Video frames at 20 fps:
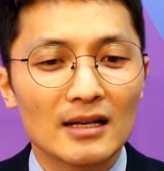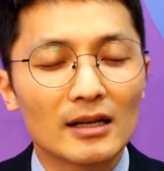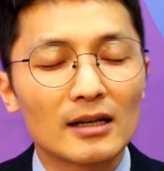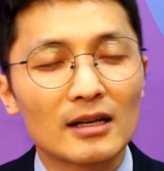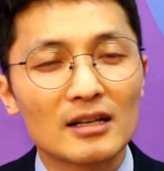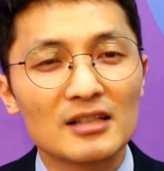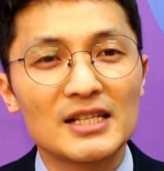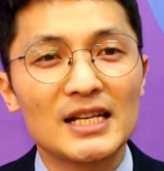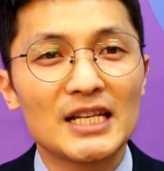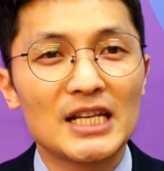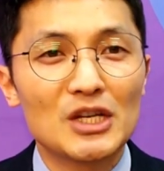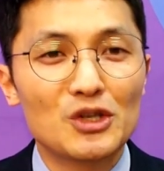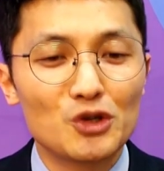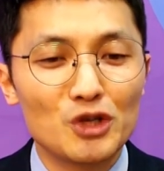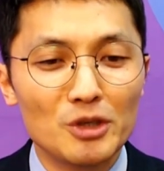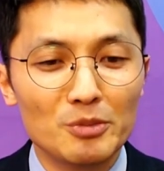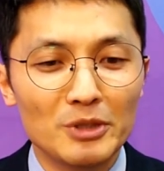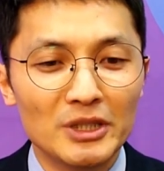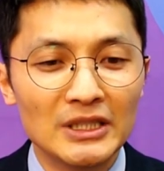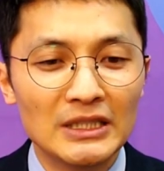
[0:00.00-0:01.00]
그러자
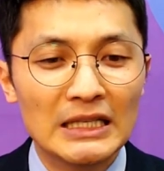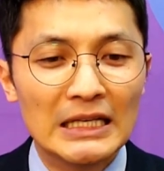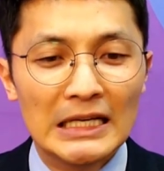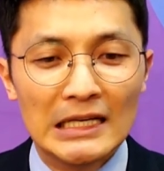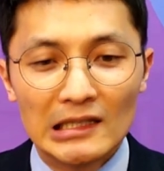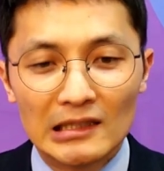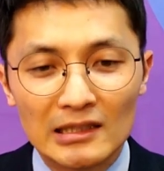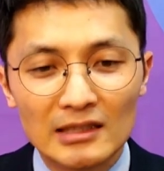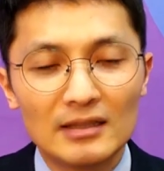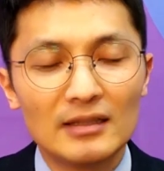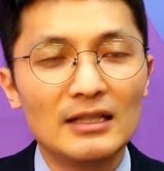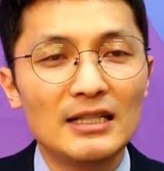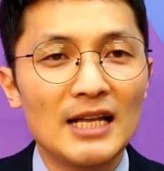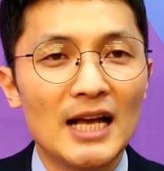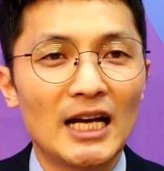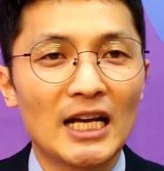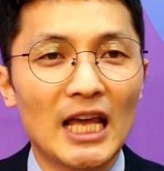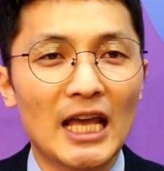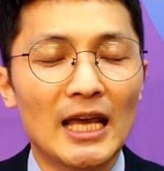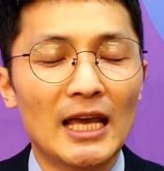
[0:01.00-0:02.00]
예수님은 그들을
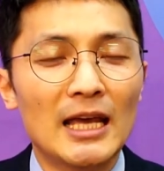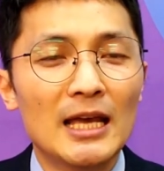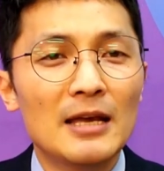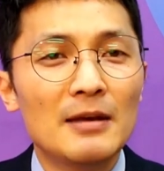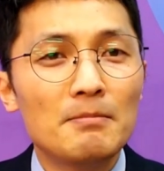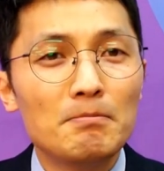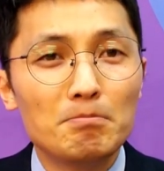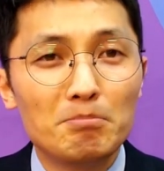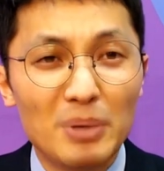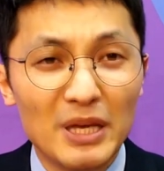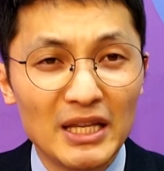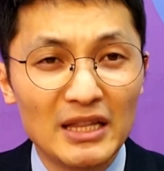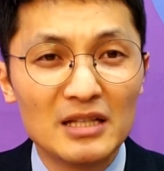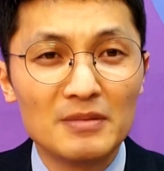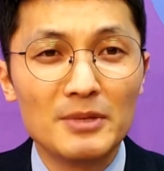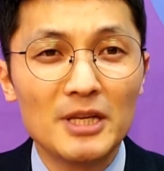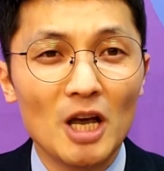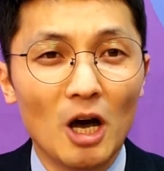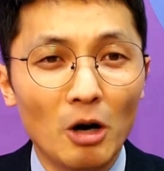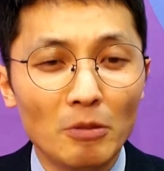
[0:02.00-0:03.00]
향해
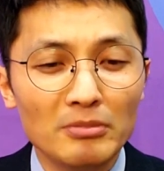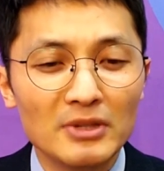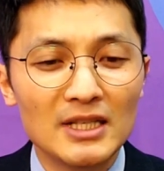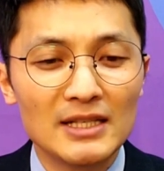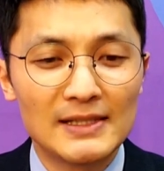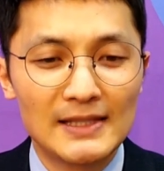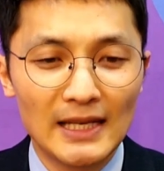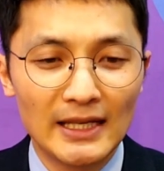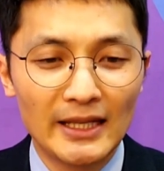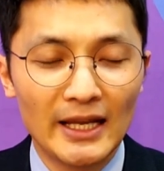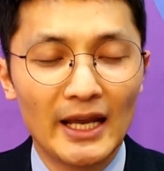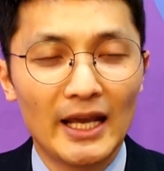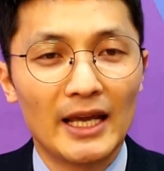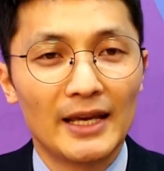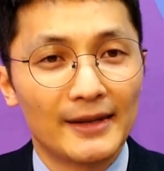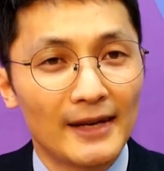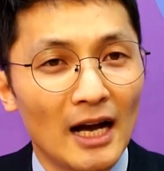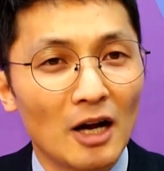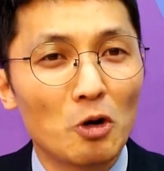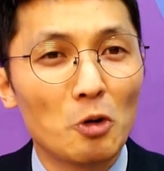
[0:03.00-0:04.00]
믿음이 없는
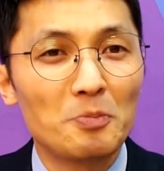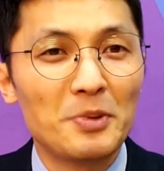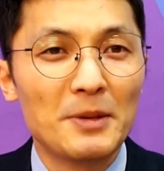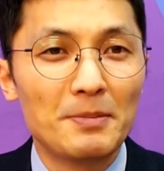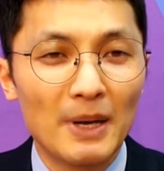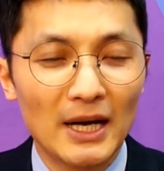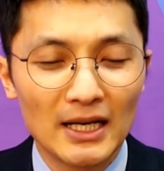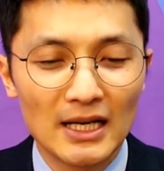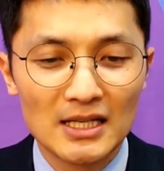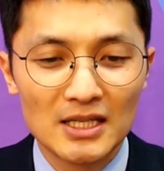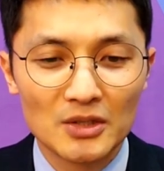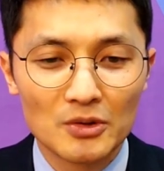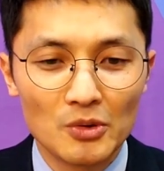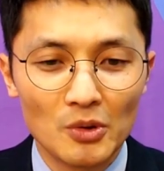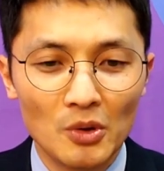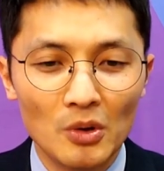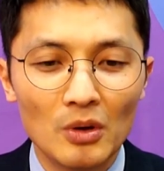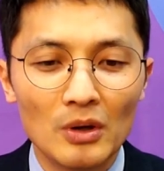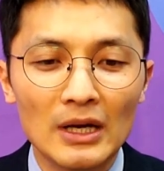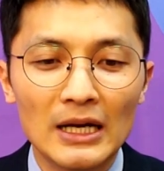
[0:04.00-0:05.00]
세대라고
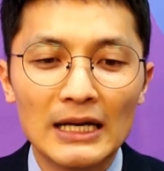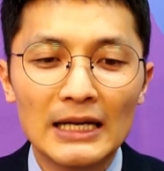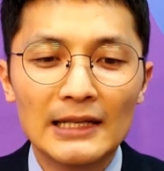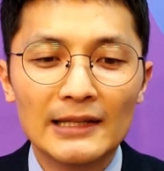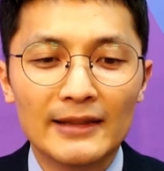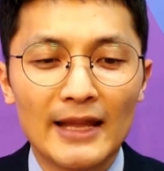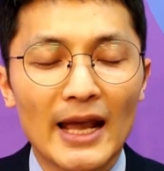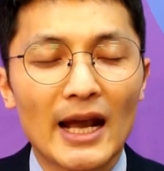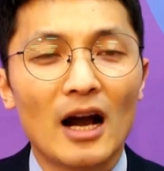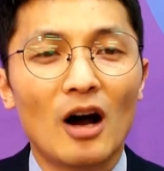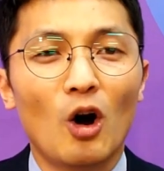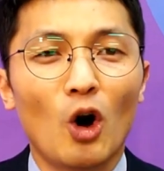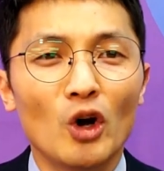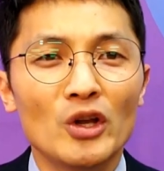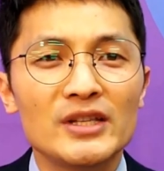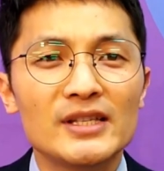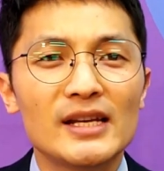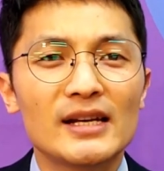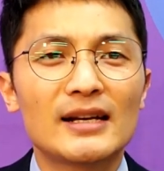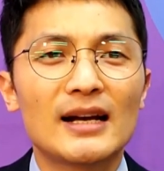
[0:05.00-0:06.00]
비판하시고 내가
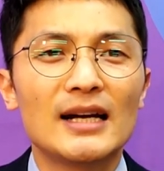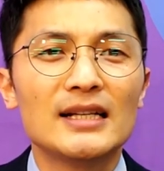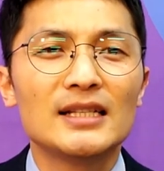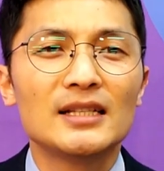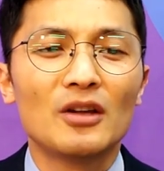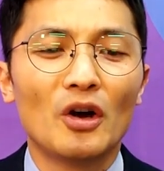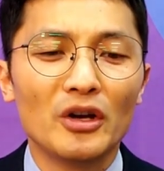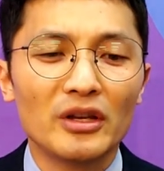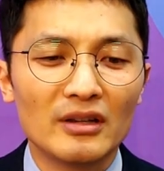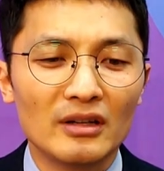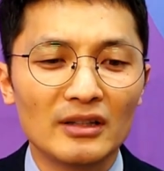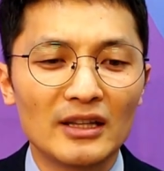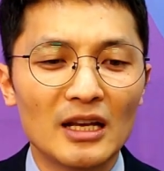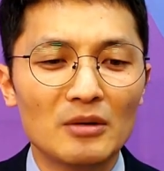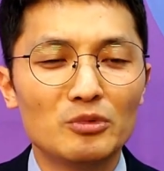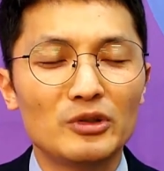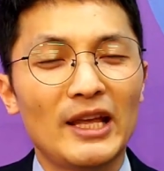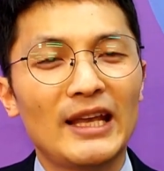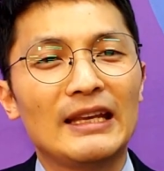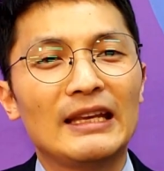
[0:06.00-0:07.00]
언제까지 너희들
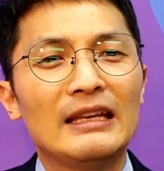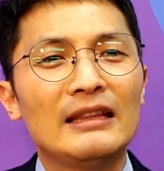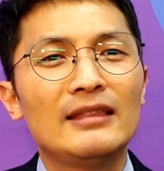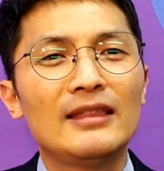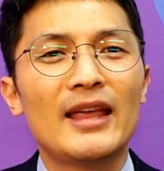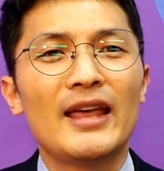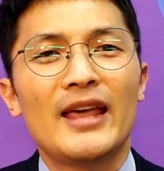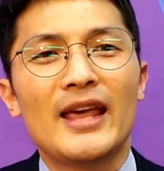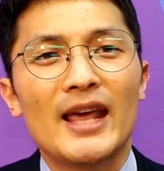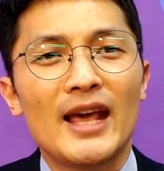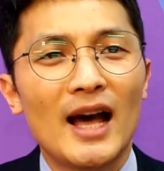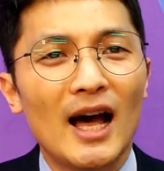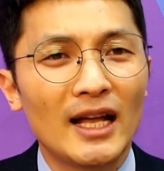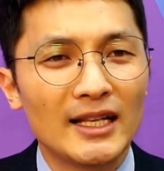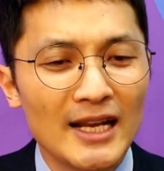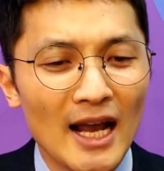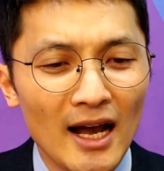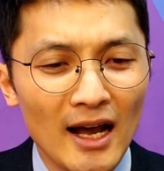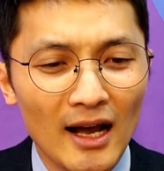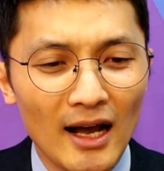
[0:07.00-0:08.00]
때문에 인내해야
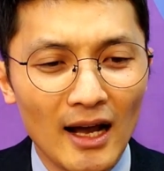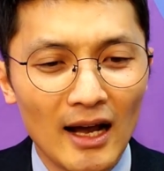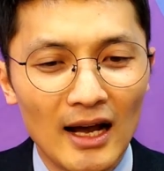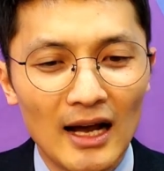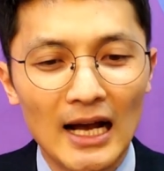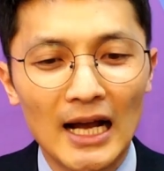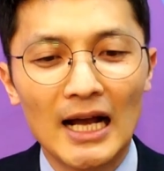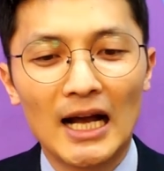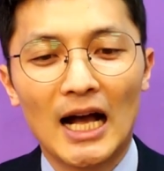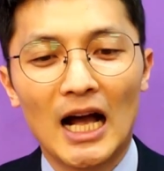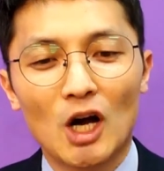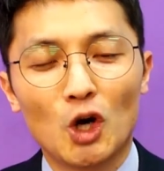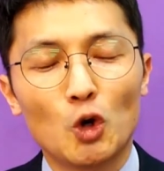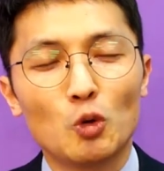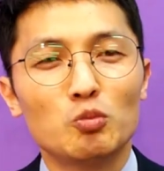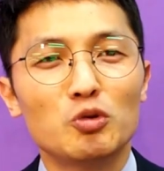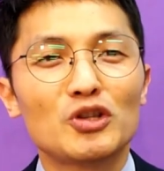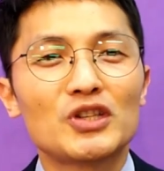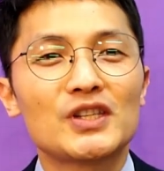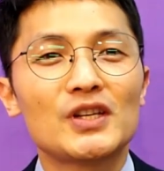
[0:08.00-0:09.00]
하냐 하고
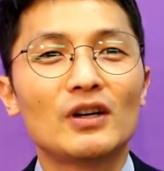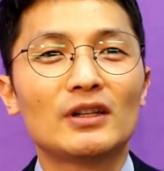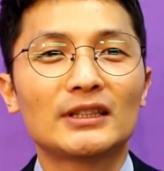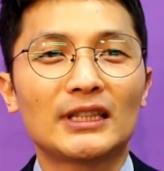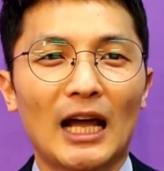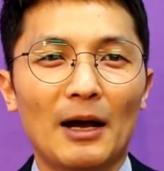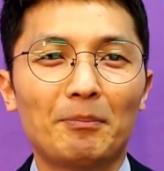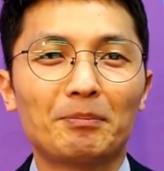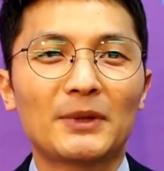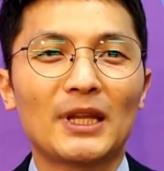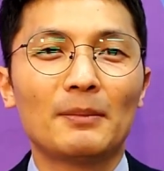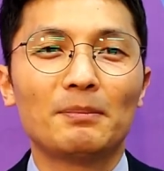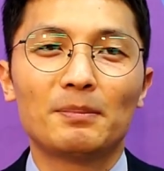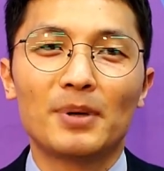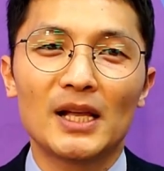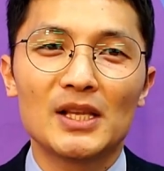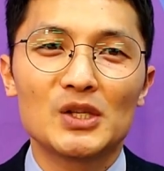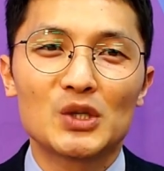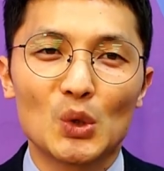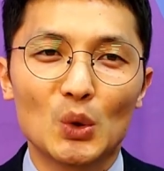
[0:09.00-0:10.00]
무척
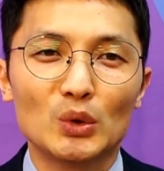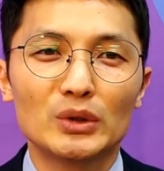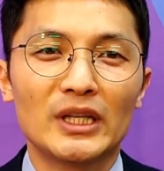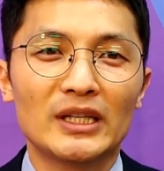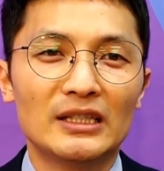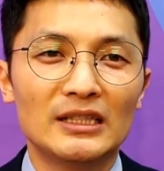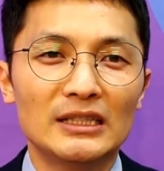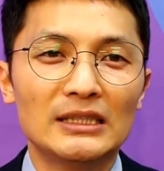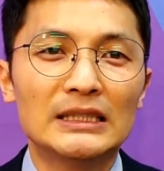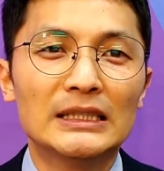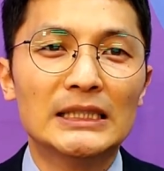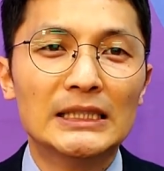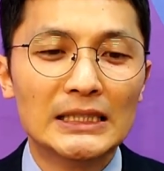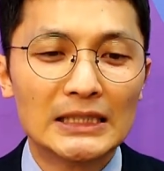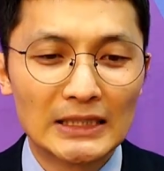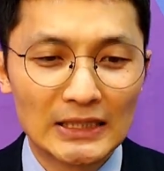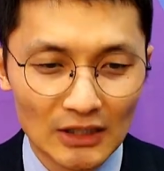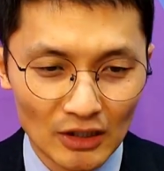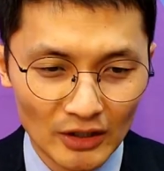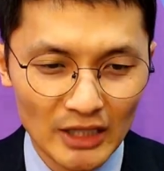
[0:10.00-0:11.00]
답답한 속내를
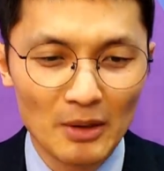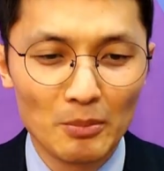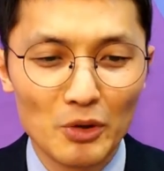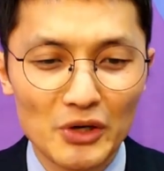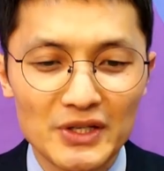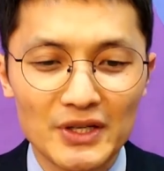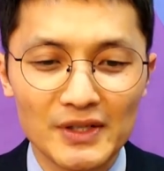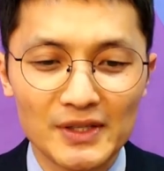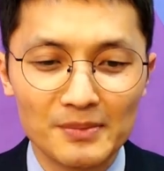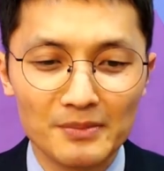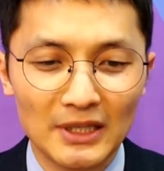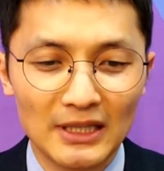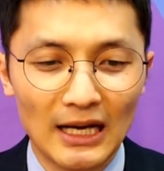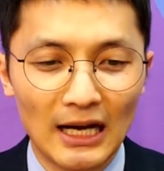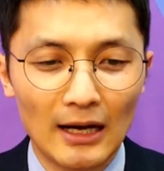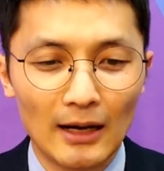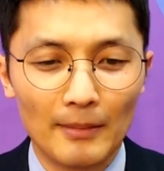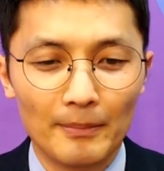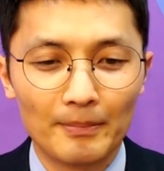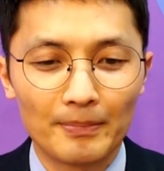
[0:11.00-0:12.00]
드러내
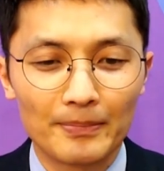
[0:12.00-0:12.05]
보이셨습니다.